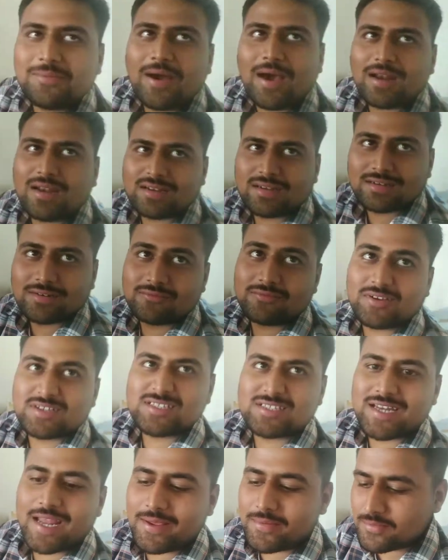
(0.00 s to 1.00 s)
बार
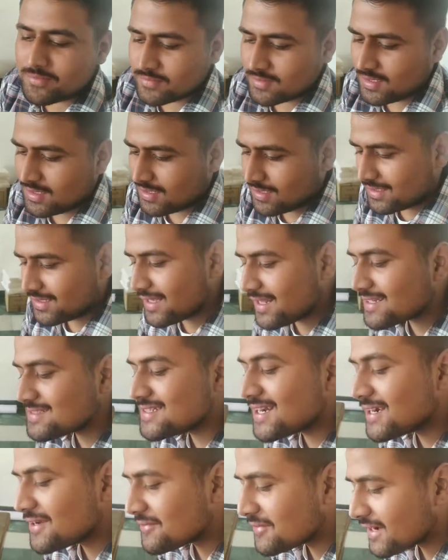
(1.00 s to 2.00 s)
फर्स्ट टाइम ये,
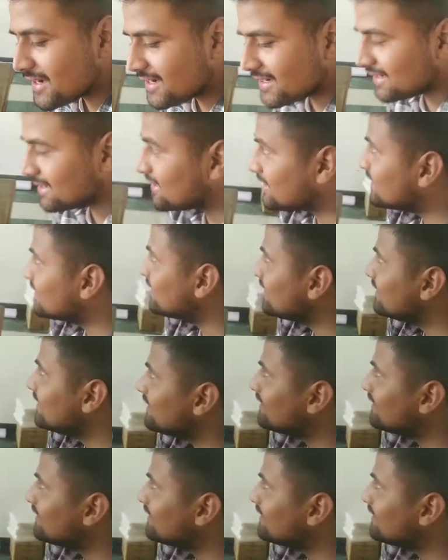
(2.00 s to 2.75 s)
ये तो